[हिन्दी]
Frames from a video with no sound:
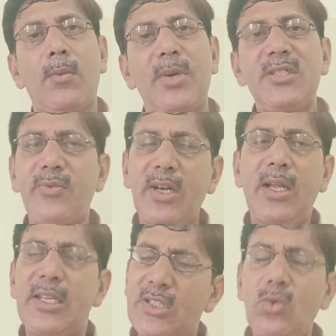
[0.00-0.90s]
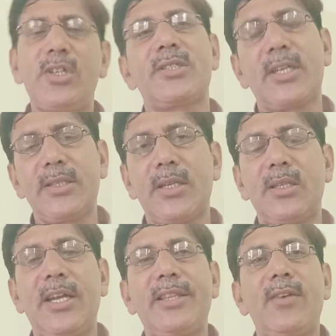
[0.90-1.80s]
बच्चे वरना इसी को डिस्कस
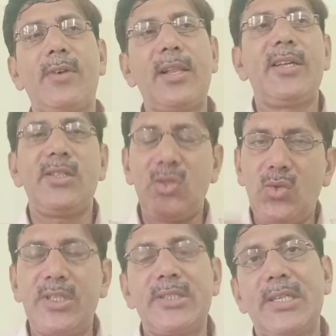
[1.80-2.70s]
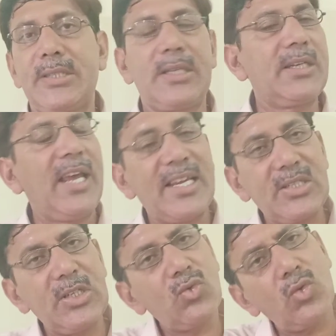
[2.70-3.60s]
करते रहते हैं वालदेन इसी को डिस्कस करते हैं
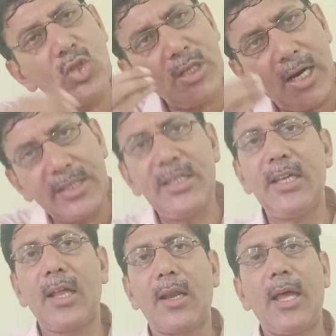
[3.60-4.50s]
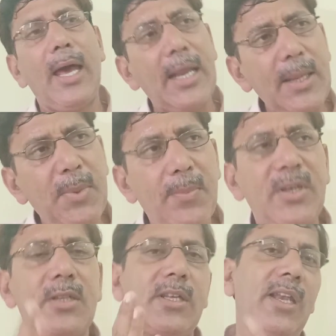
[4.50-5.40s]
ऐसे इसको तो याद ही नहीं करना अगले पेपर
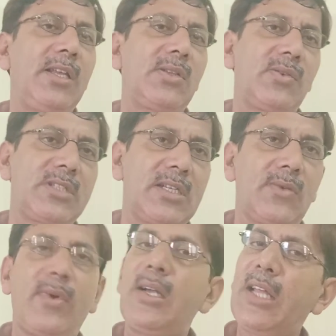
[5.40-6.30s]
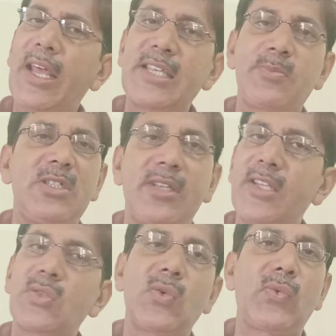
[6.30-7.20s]
की तैयारी की तरफ चले जाओ व्हाट हैज़ बीन
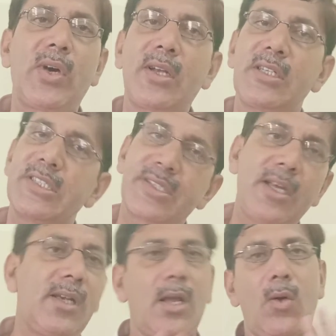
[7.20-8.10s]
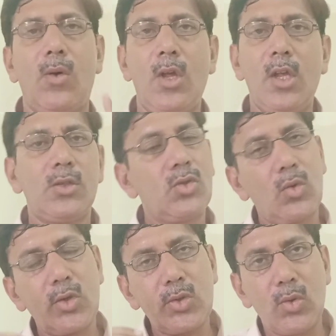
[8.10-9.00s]
डन सो फार इज़ डन नाउ जो
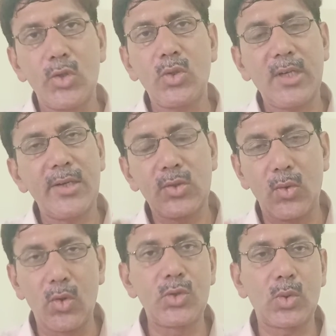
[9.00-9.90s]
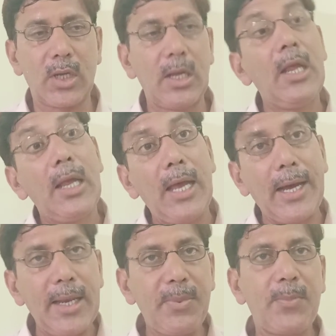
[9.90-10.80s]
कुछ हो चुका सो हो चुका
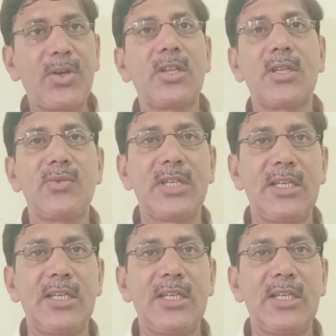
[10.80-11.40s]
अगले पेपर की तरफ चले